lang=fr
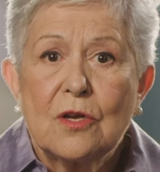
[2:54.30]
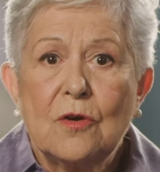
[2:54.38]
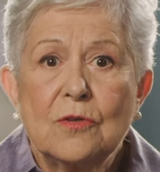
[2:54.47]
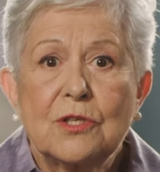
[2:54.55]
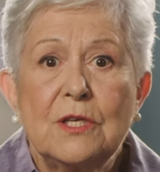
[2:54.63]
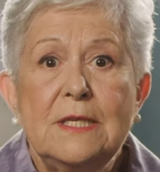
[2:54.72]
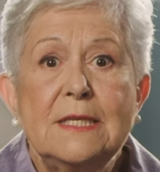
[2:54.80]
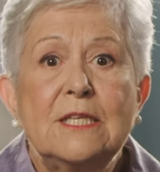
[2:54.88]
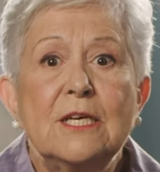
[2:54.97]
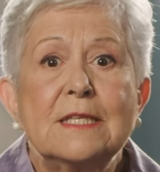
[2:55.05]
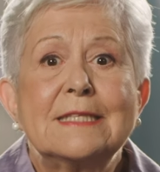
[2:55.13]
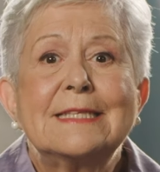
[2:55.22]
contre
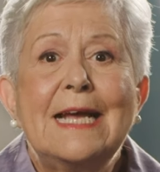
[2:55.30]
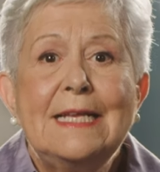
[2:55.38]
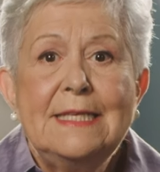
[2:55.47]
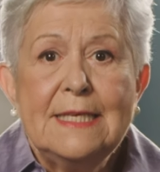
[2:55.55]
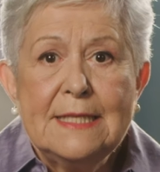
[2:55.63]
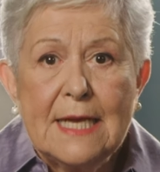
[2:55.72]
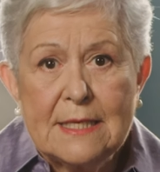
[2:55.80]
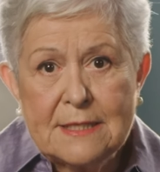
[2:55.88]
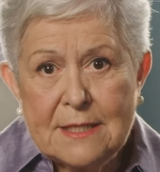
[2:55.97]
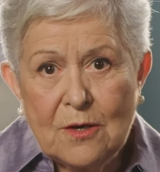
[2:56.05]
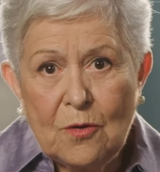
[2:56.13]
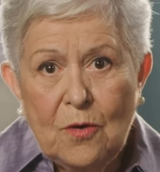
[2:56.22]
l'état
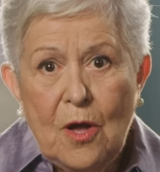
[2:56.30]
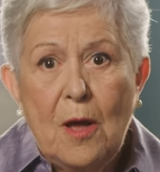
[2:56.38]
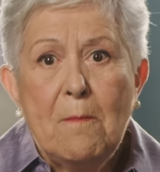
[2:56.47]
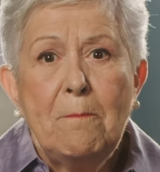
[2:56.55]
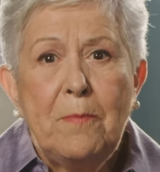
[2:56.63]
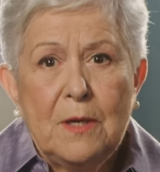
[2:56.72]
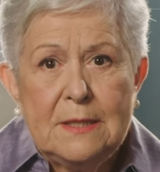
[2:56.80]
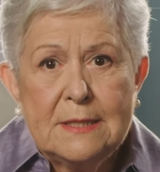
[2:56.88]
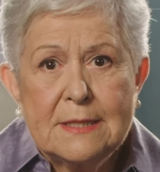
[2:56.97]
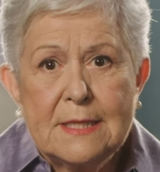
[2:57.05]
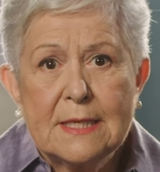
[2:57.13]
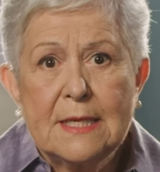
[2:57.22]
d'aliénation
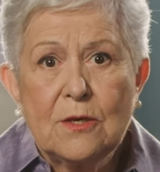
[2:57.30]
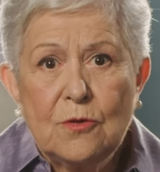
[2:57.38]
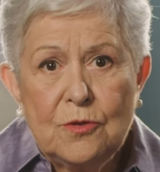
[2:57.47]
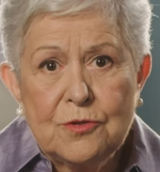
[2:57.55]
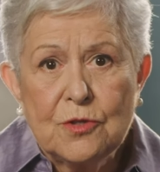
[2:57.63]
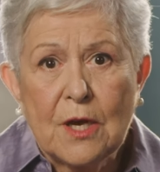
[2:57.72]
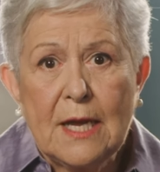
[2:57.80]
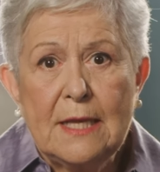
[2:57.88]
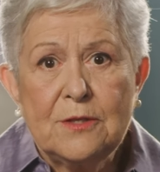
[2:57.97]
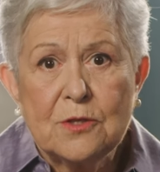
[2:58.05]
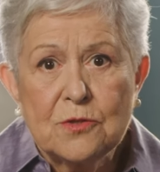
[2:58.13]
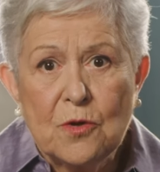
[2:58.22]
politique et
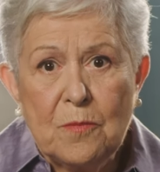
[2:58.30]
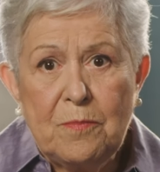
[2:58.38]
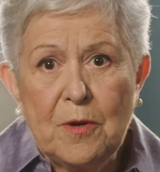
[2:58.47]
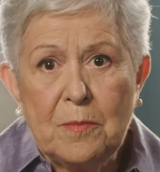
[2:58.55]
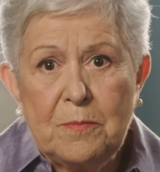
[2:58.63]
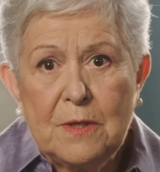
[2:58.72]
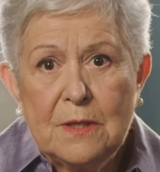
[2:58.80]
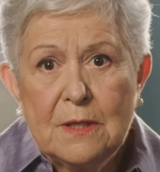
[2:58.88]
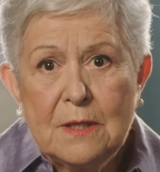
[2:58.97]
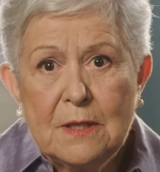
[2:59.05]
culturelle de son peuple,